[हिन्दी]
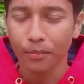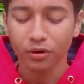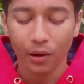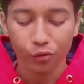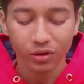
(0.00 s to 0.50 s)
आपको
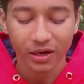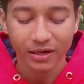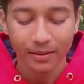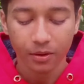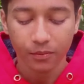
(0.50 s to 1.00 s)
डाउनलोड कर
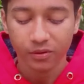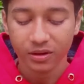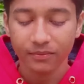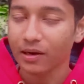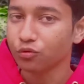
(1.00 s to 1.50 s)
लेना है अपने फ़ोन में
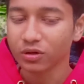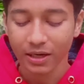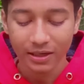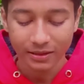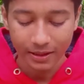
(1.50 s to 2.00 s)
तो हम डाउनलोड
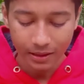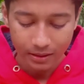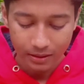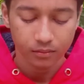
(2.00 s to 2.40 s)
कर लेते हैं